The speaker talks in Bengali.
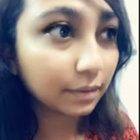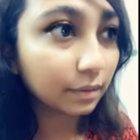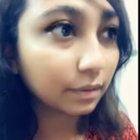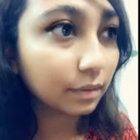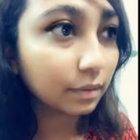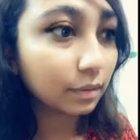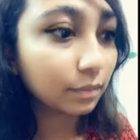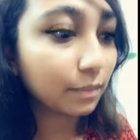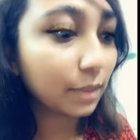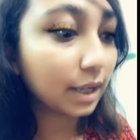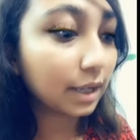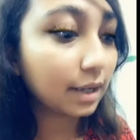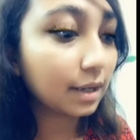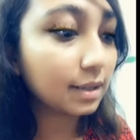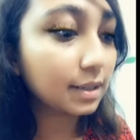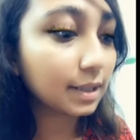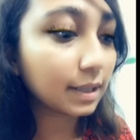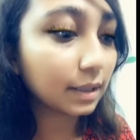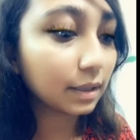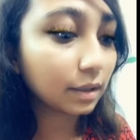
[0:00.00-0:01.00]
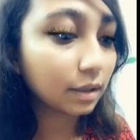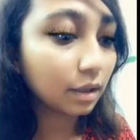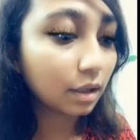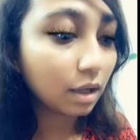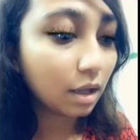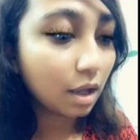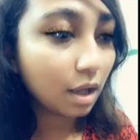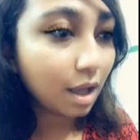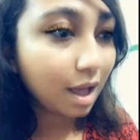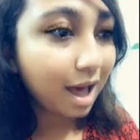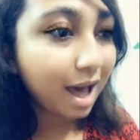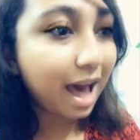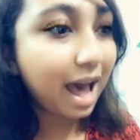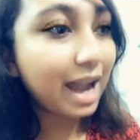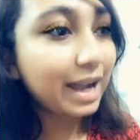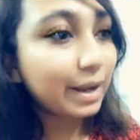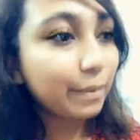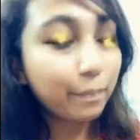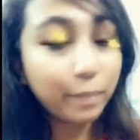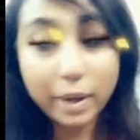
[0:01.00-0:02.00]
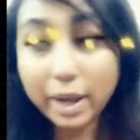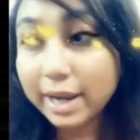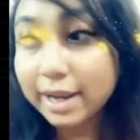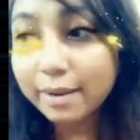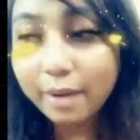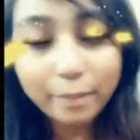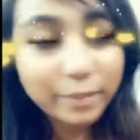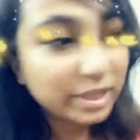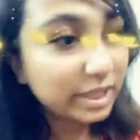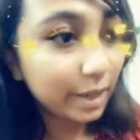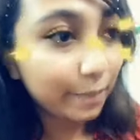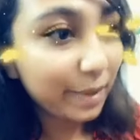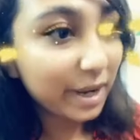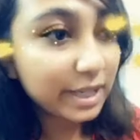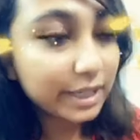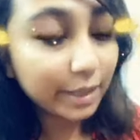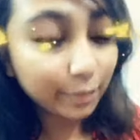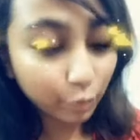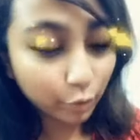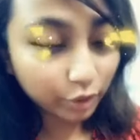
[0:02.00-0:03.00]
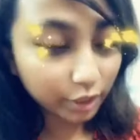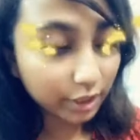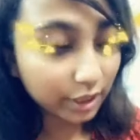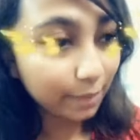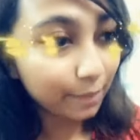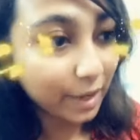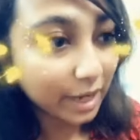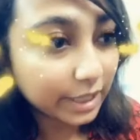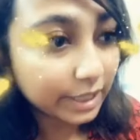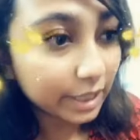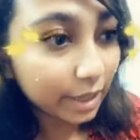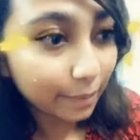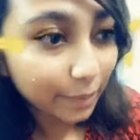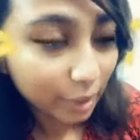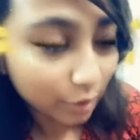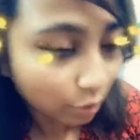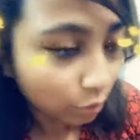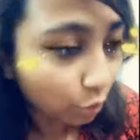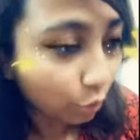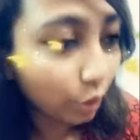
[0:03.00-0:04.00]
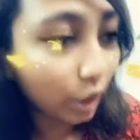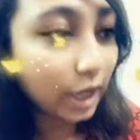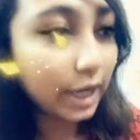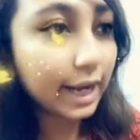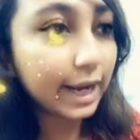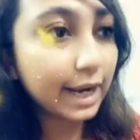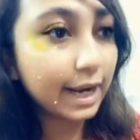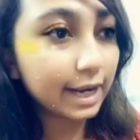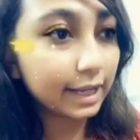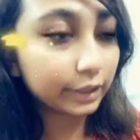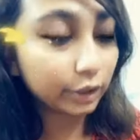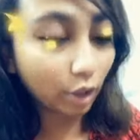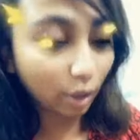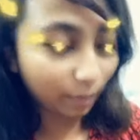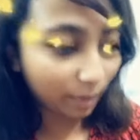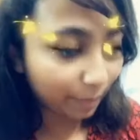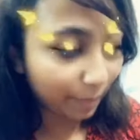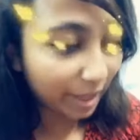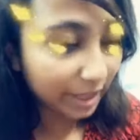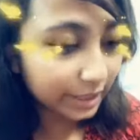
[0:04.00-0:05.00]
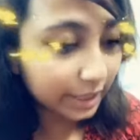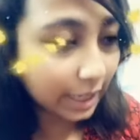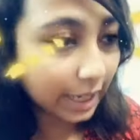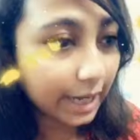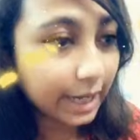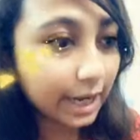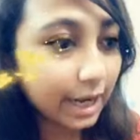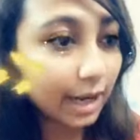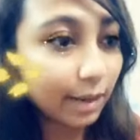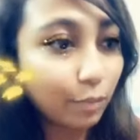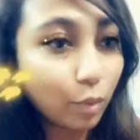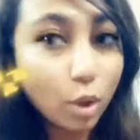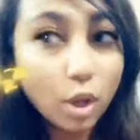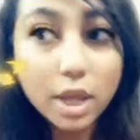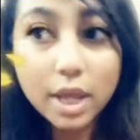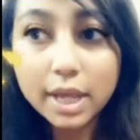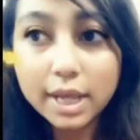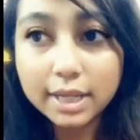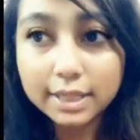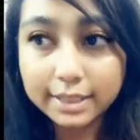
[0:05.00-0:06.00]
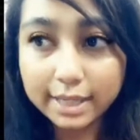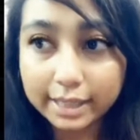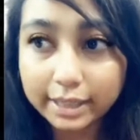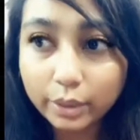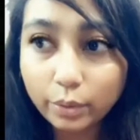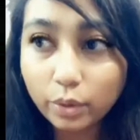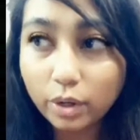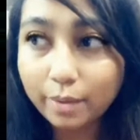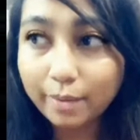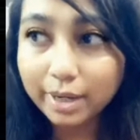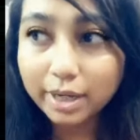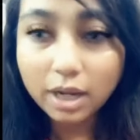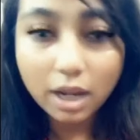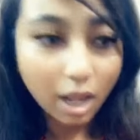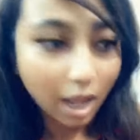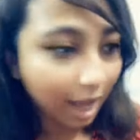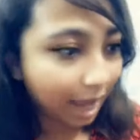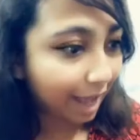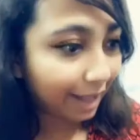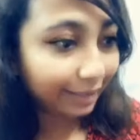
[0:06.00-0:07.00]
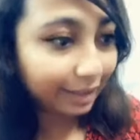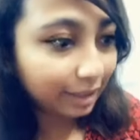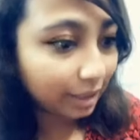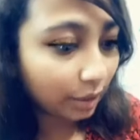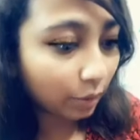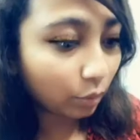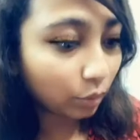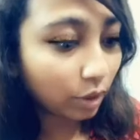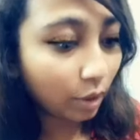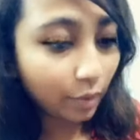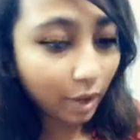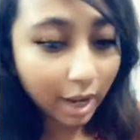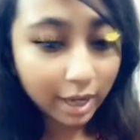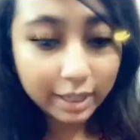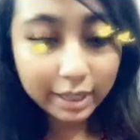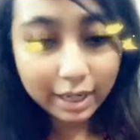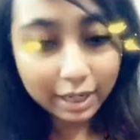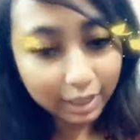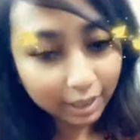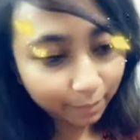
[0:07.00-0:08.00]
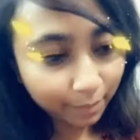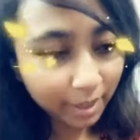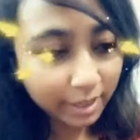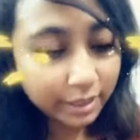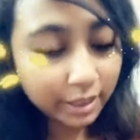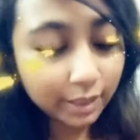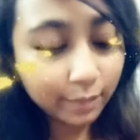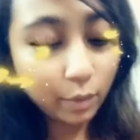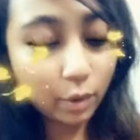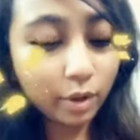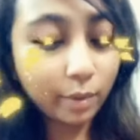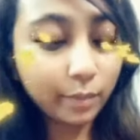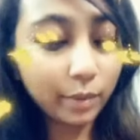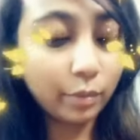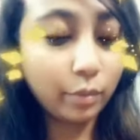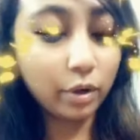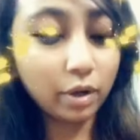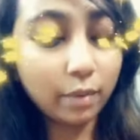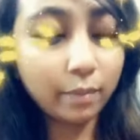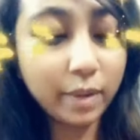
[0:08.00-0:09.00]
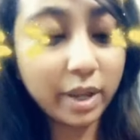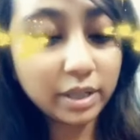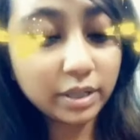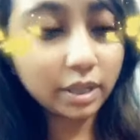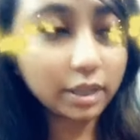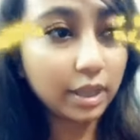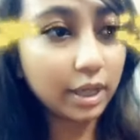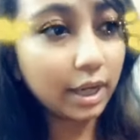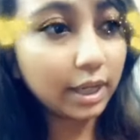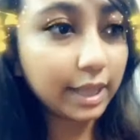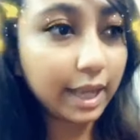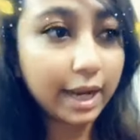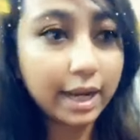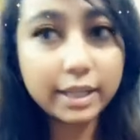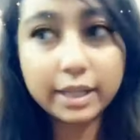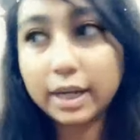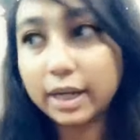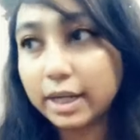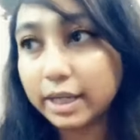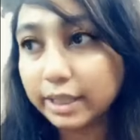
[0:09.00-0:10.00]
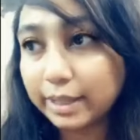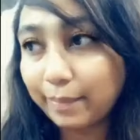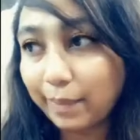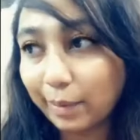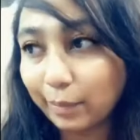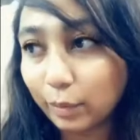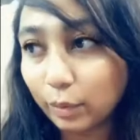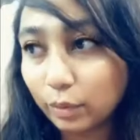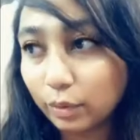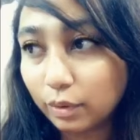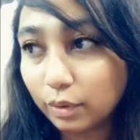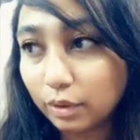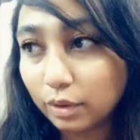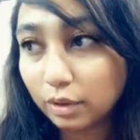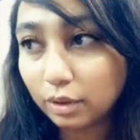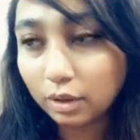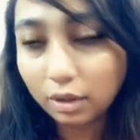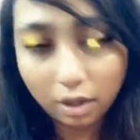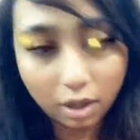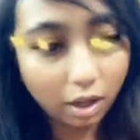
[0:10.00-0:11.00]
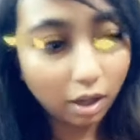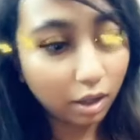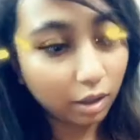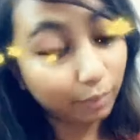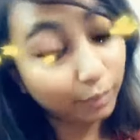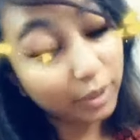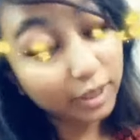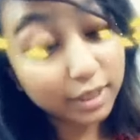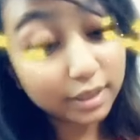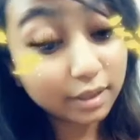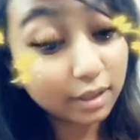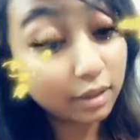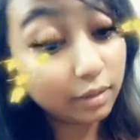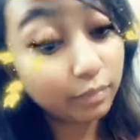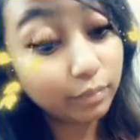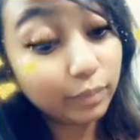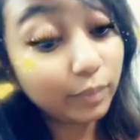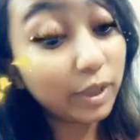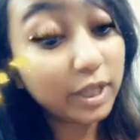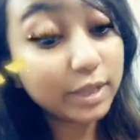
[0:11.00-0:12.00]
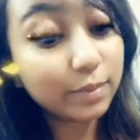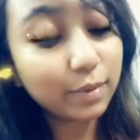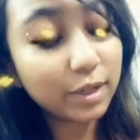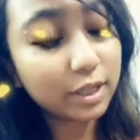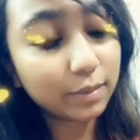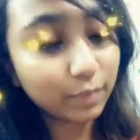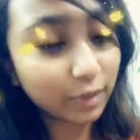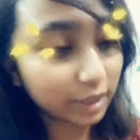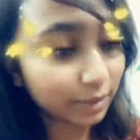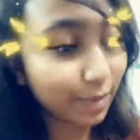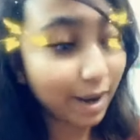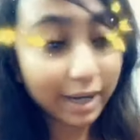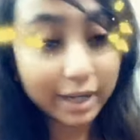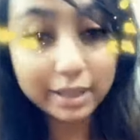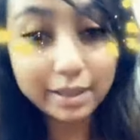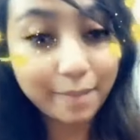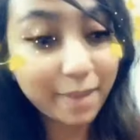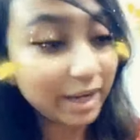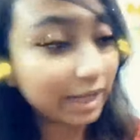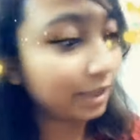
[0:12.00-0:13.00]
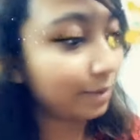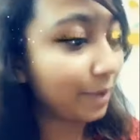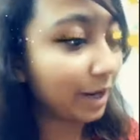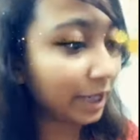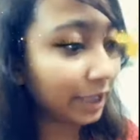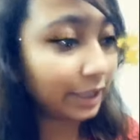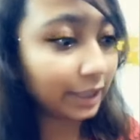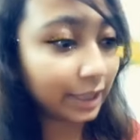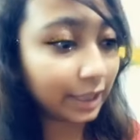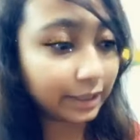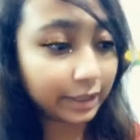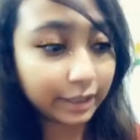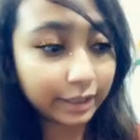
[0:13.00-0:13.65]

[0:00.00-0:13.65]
মার্কার আছে আরে ভাই আমি যে বেঞ্চে সেই বেঞ্চে আমি একটু একটু করে লেখা রাখতে হবে বেঞ্চে লেখা রাখবো যাতে করে মানে হাতে টাতে কোথাও না লেখা লাগে বেঞ্চে লিখবো এমনি করে বেঞ্চের থেকে দেখে দেখে লিখতে পারবো হ্যাঁ হ্যাঁ প্লিজ প্লিজ প্লিজ প্লিজ মার্কাতে মার্কাতে মার্কাতে তাড়াতাড়ি